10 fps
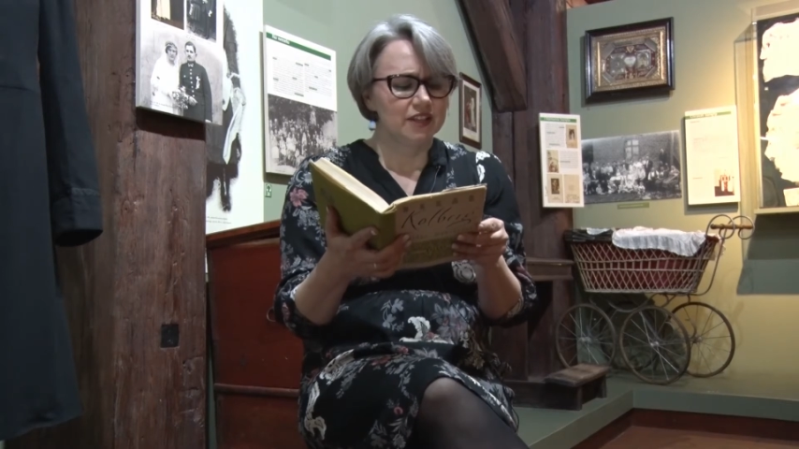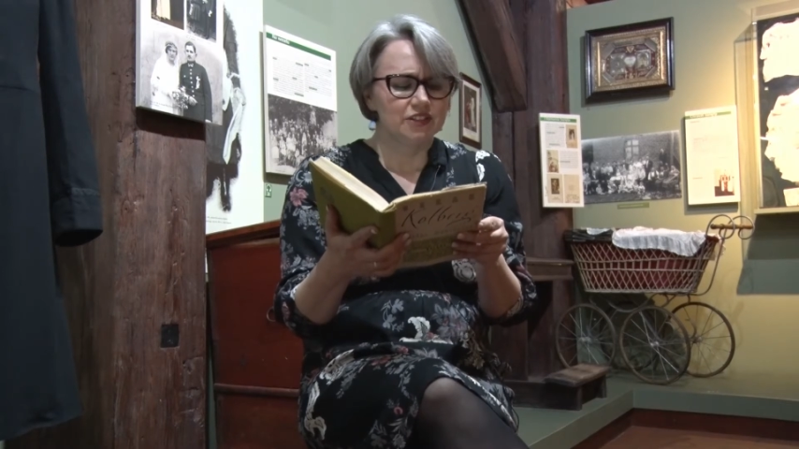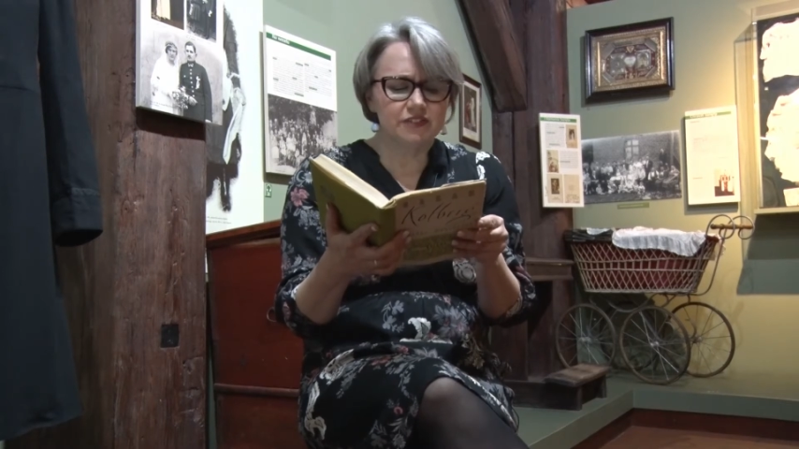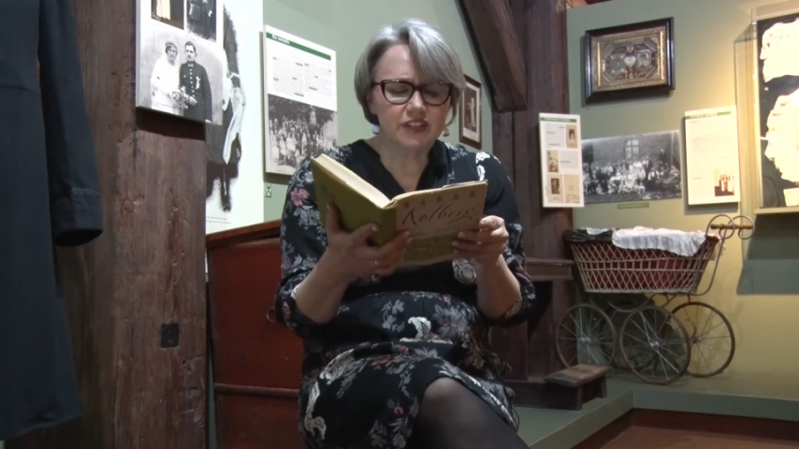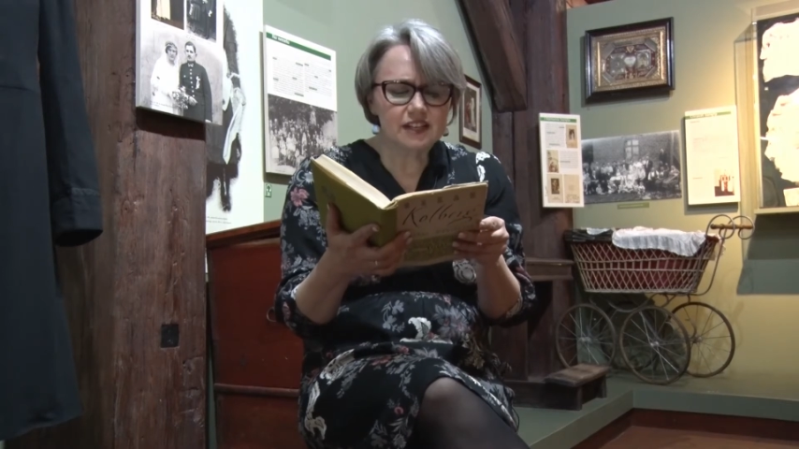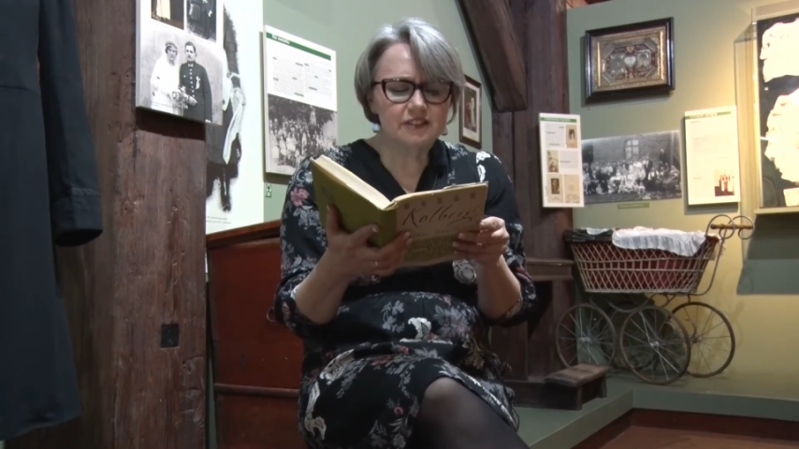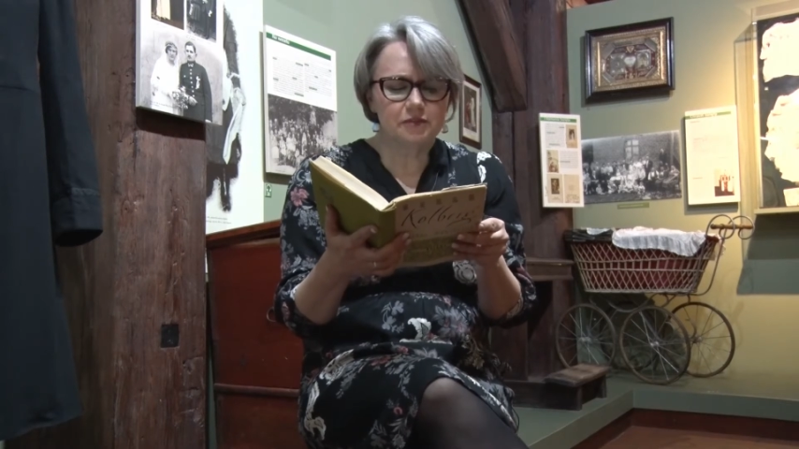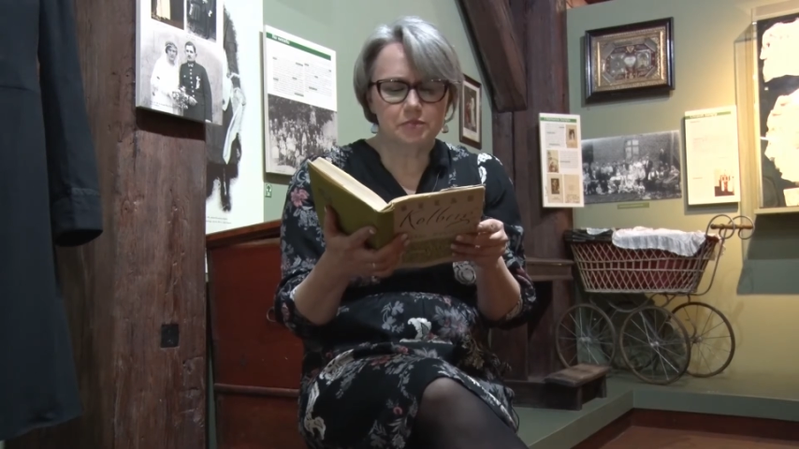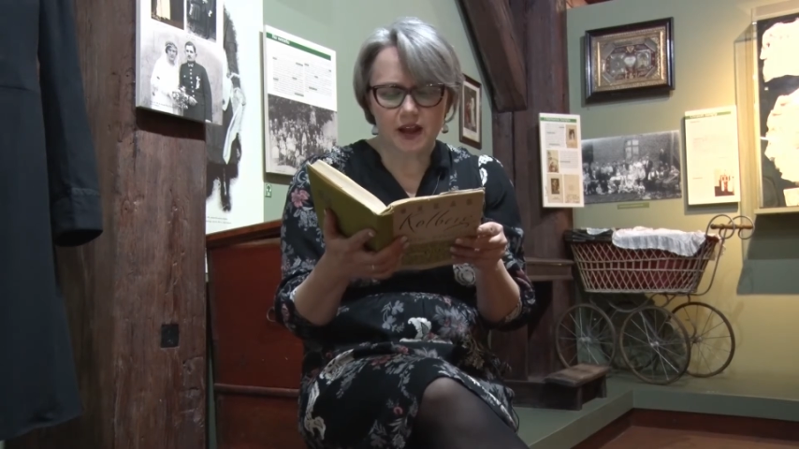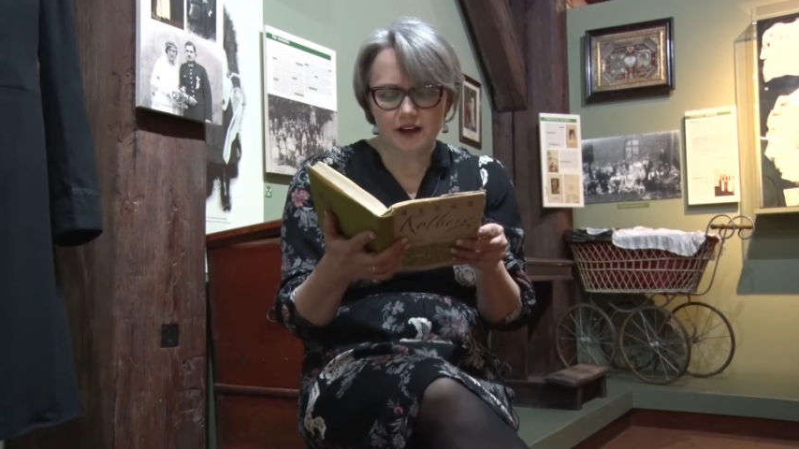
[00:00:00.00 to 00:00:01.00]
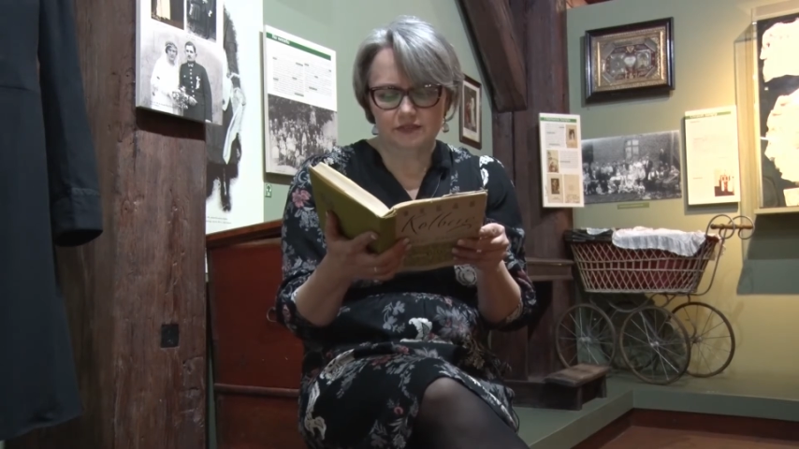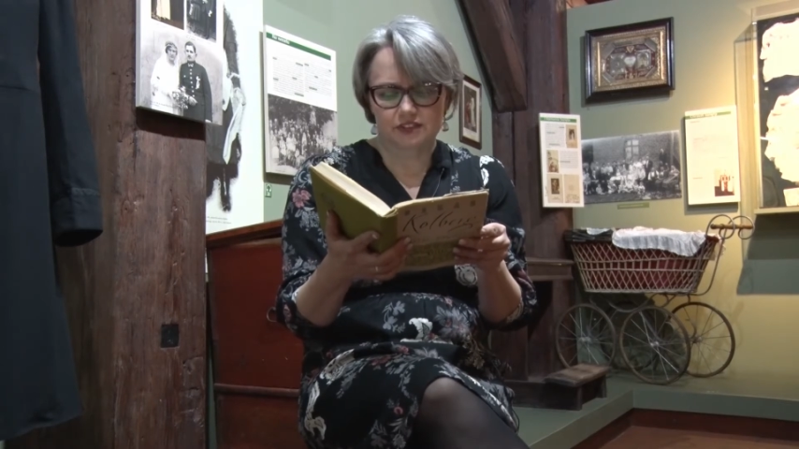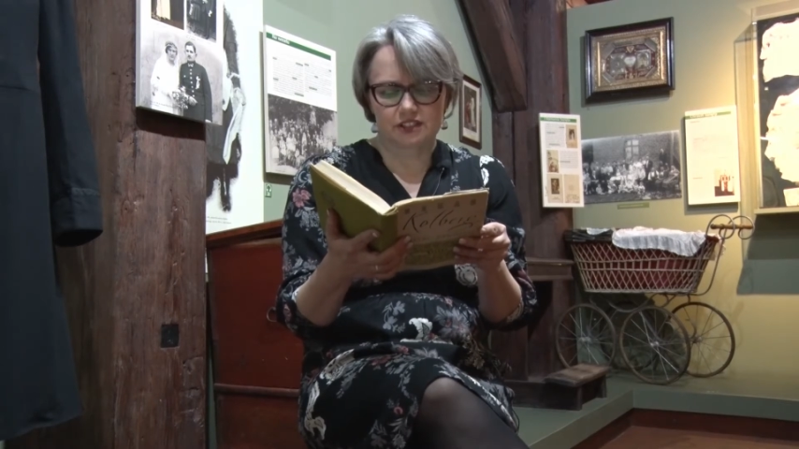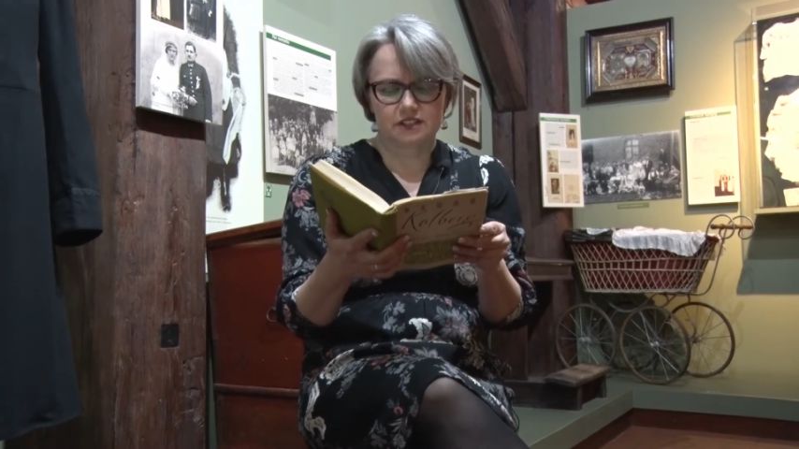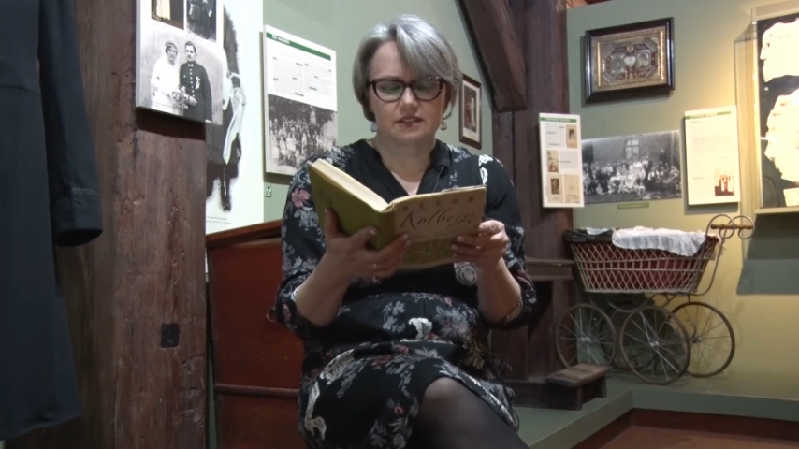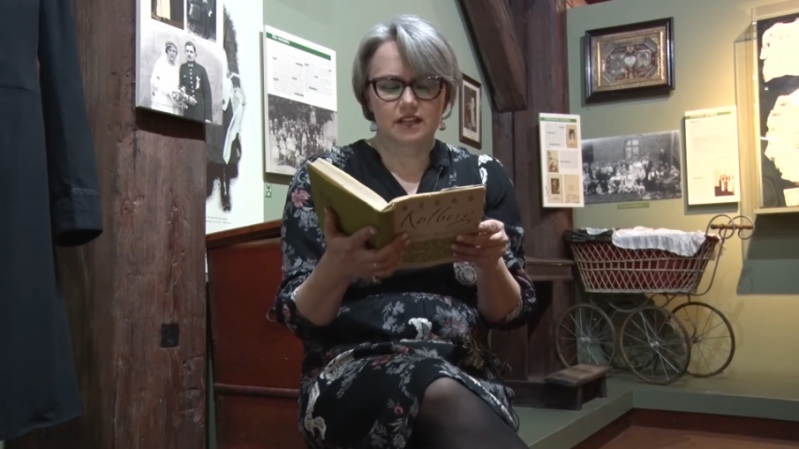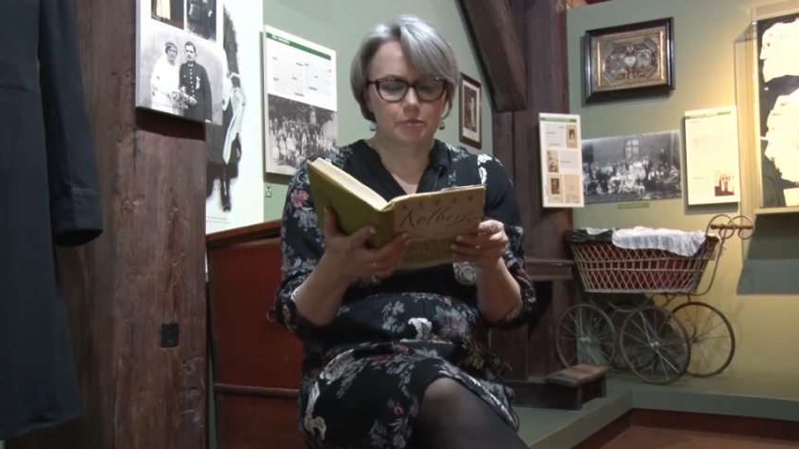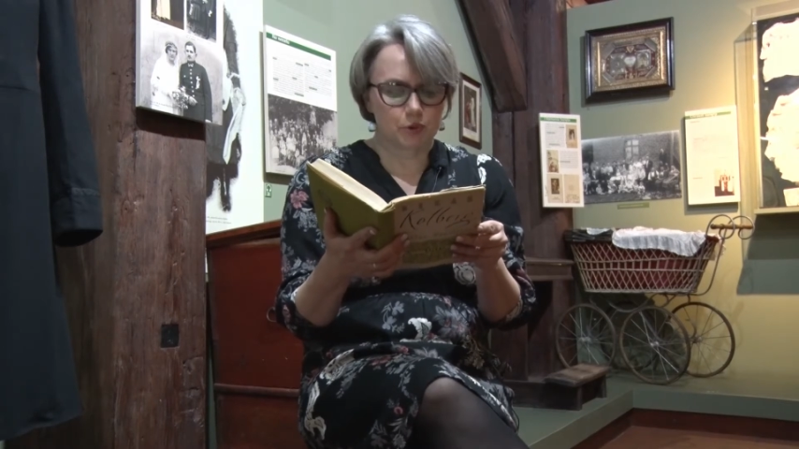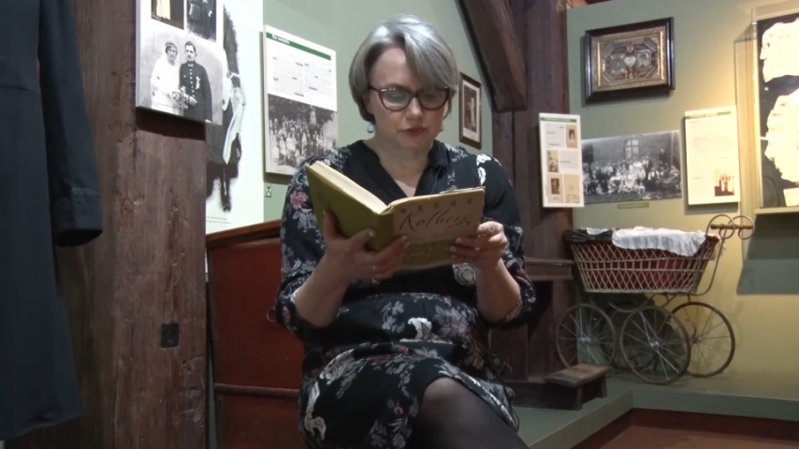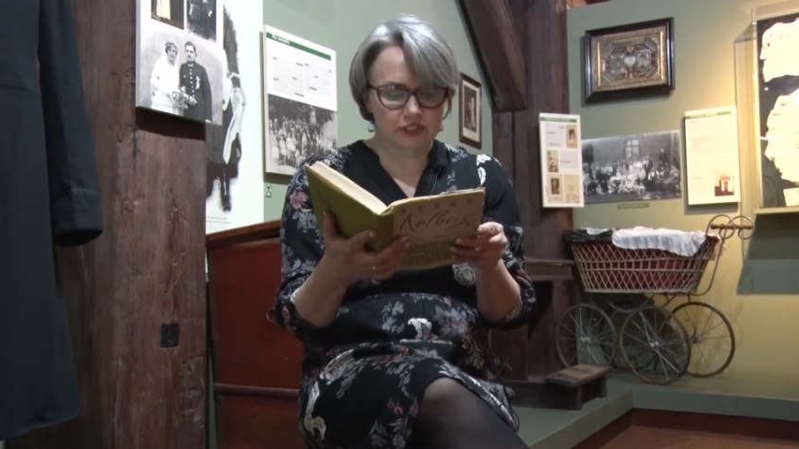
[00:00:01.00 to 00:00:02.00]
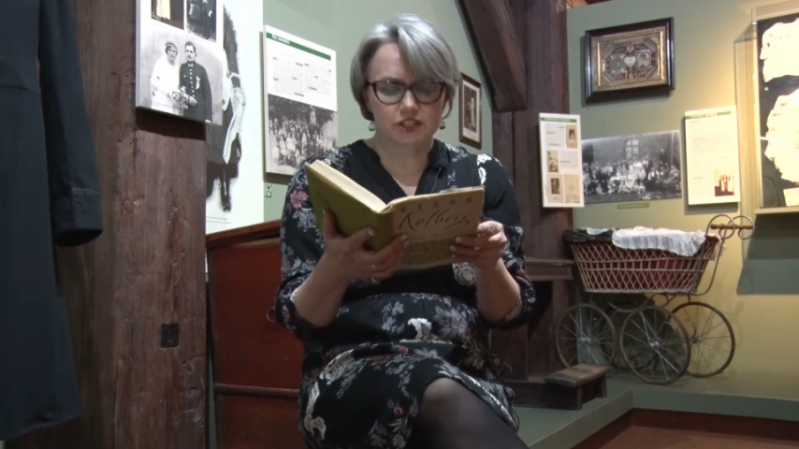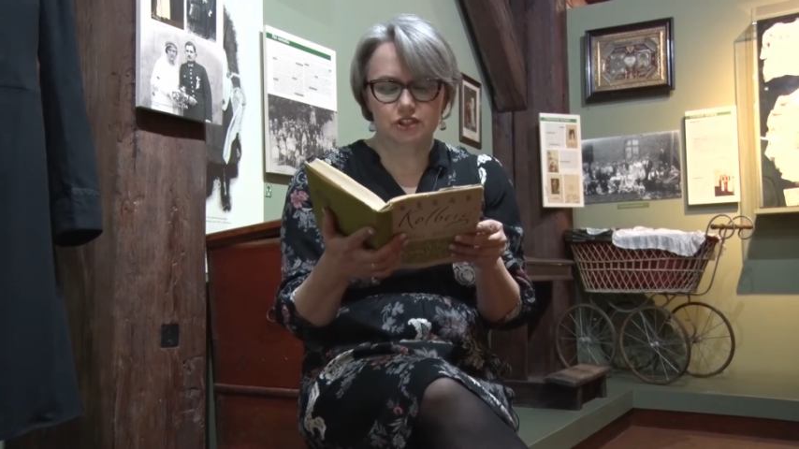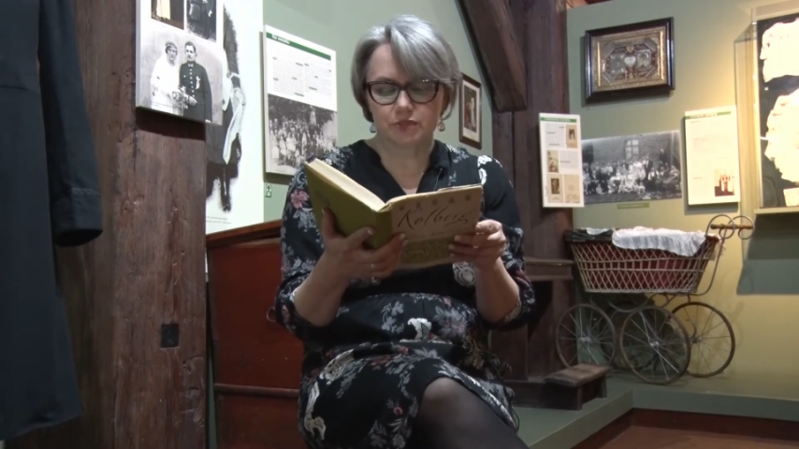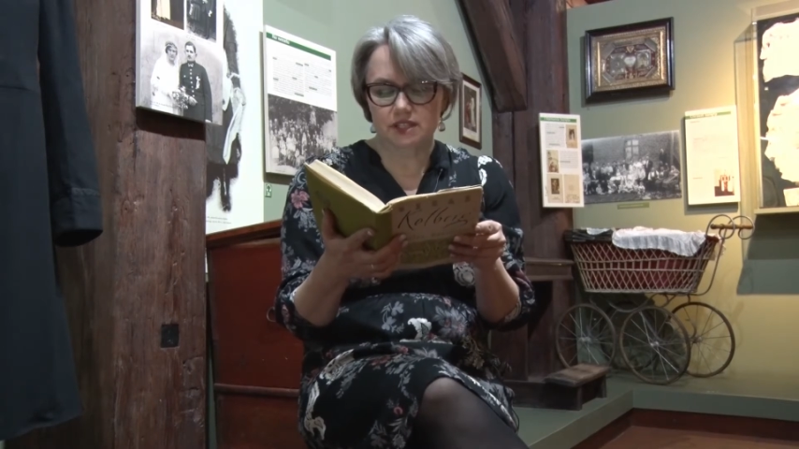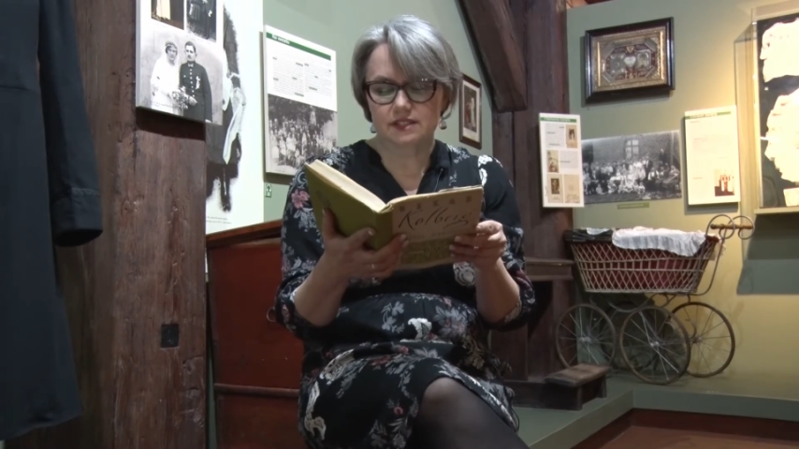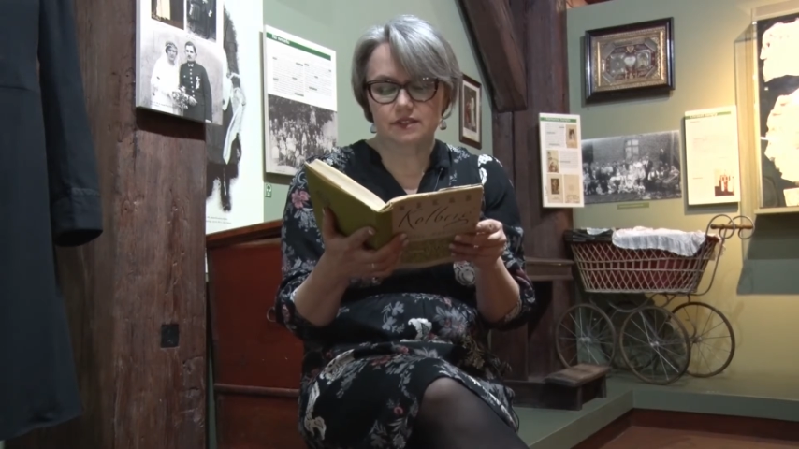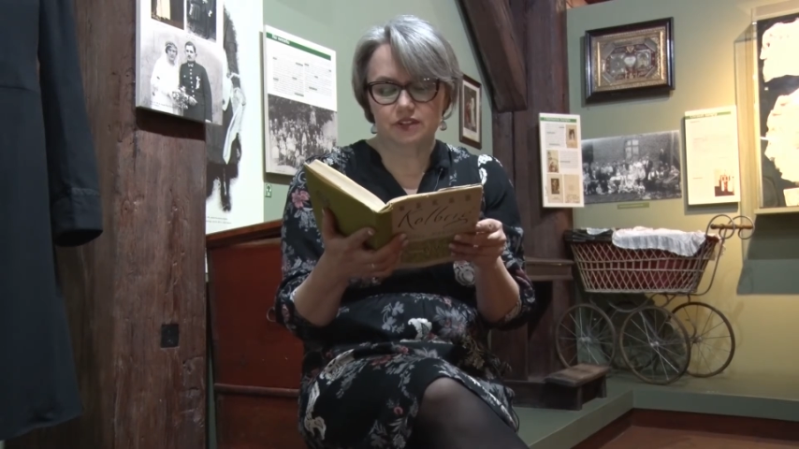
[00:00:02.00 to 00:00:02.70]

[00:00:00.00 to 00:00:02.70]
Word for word: Niewiele wprawdzie napotkasz między